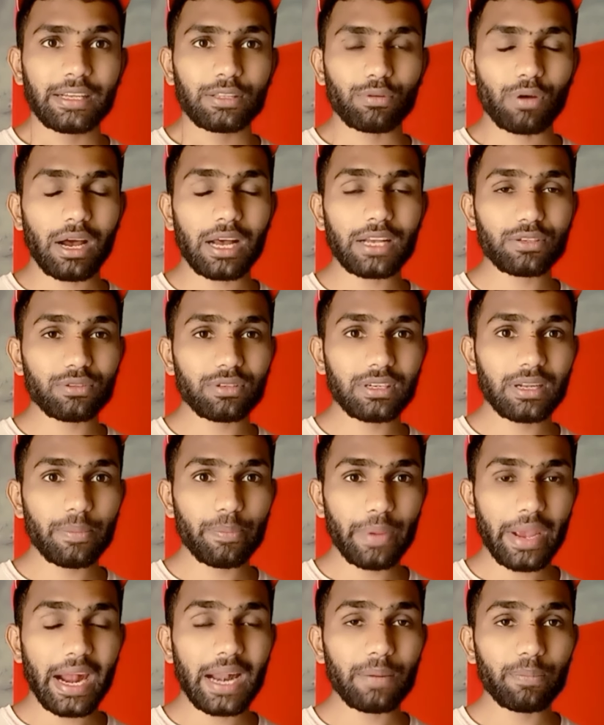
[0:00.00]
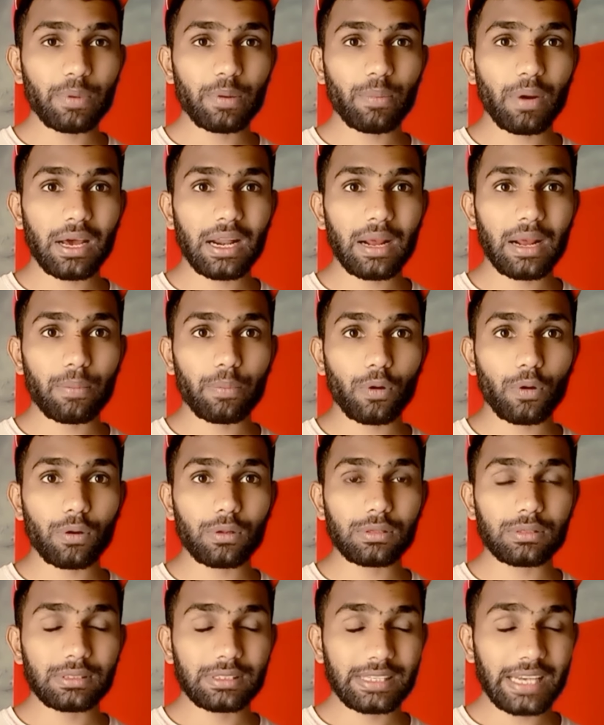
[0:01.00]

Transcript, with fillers: तो आज उन्होंने पैड पे मारा बॉल